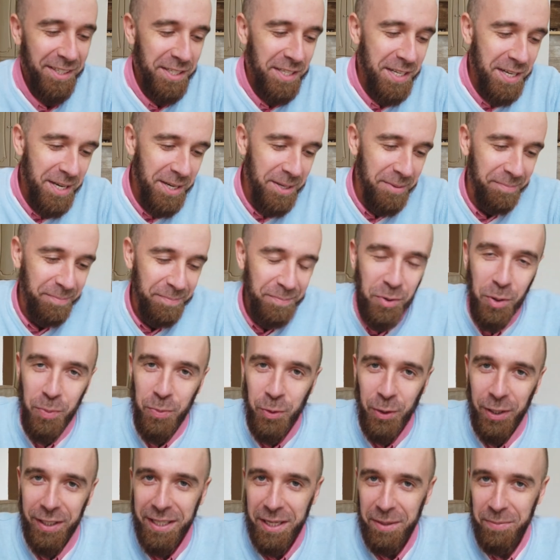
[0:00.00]
Я
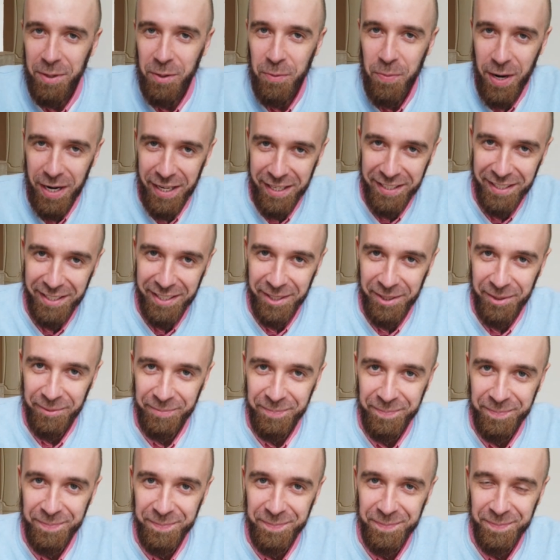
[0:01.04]
помню, когда я был маленький,
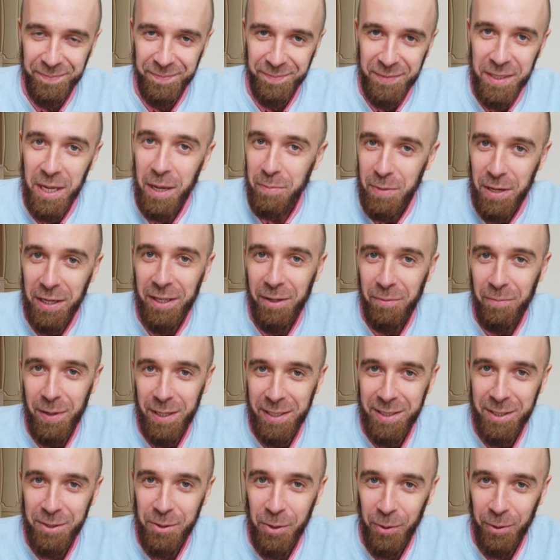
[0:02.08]
я бегал
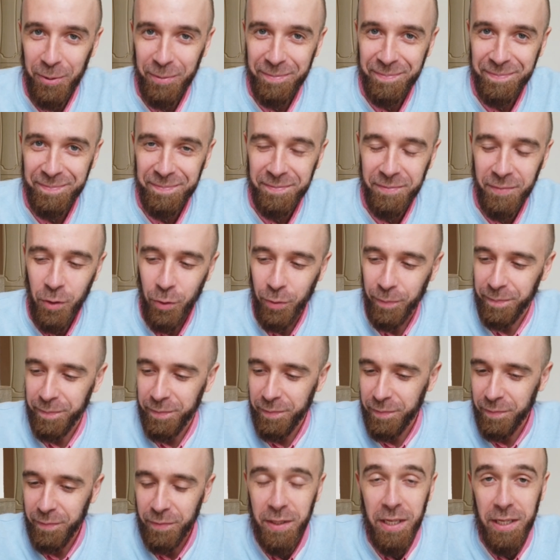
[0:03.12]
под стол. Ну,
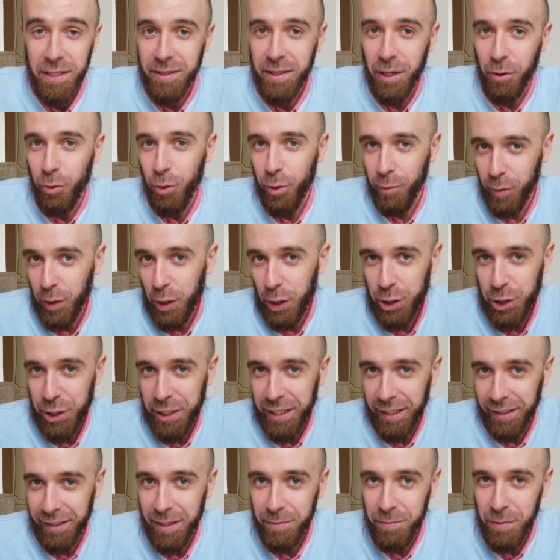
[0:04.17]
есть такое
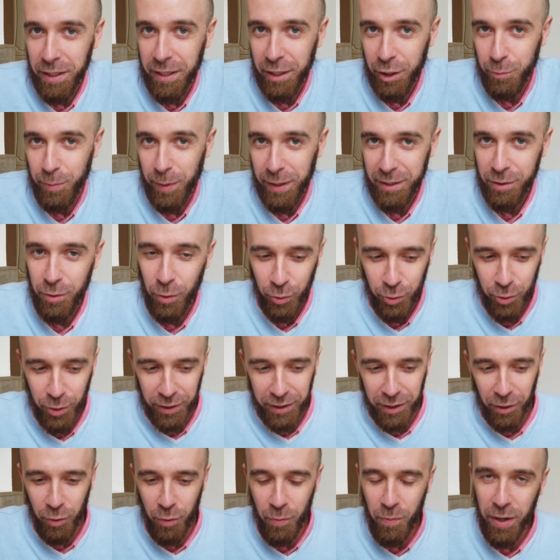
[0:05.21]
выражение, да, бегаешь под стол, что
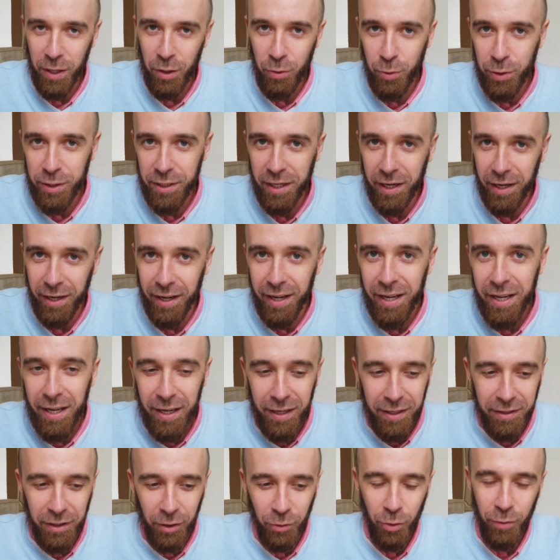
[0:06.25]
такой малюська,
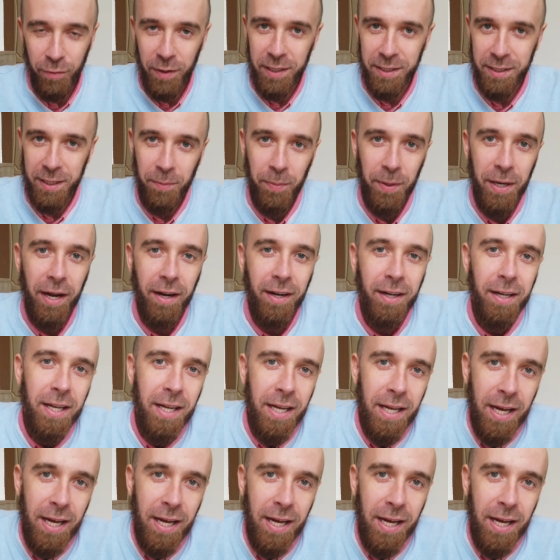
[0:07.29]
такой весь сопляк.